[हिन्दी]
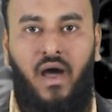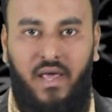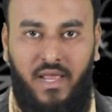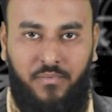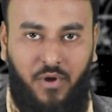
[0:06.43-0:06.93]

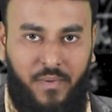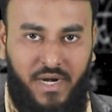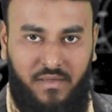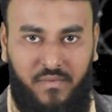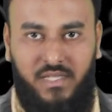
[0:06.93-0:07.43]
हर एक
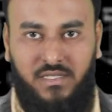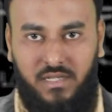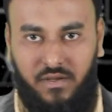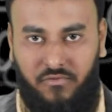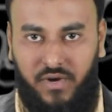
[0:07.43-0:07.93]
प्रॉपर्टी मीन्स
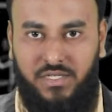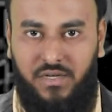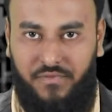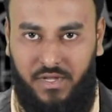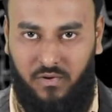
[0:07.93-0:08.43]
फर्स्ट
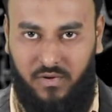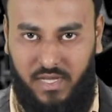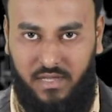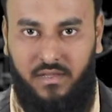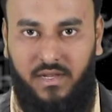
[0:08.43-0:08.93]
शिफ्टिंग हो गई